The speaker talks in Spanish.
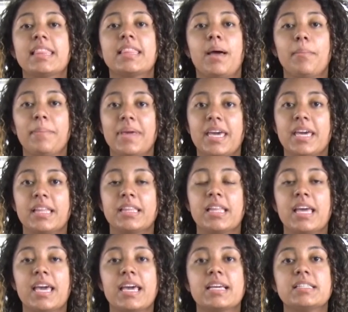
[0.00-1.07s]
También
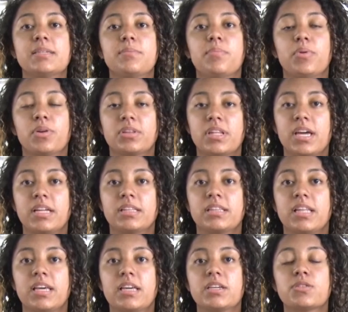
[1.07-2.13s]
es
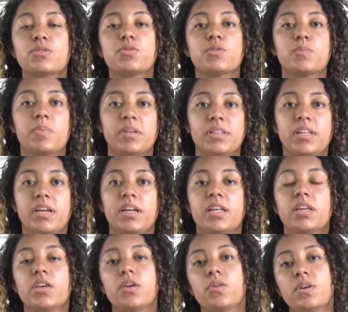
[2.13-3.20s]
importante
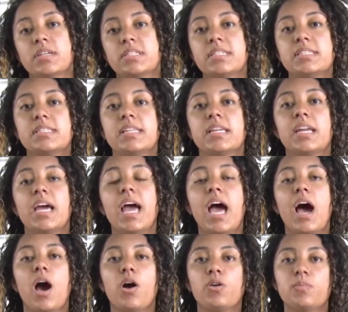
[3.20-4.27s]
suspender y o asistir
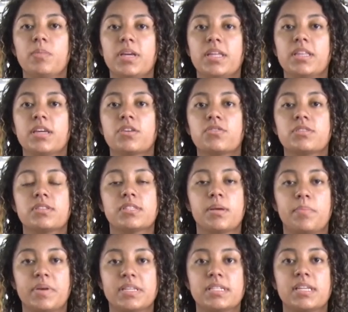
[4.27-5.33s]
a un médico si
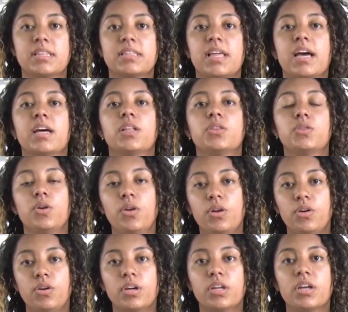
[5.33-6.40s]
se presenta
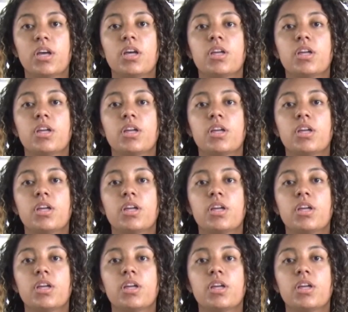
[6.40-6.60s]
dolor,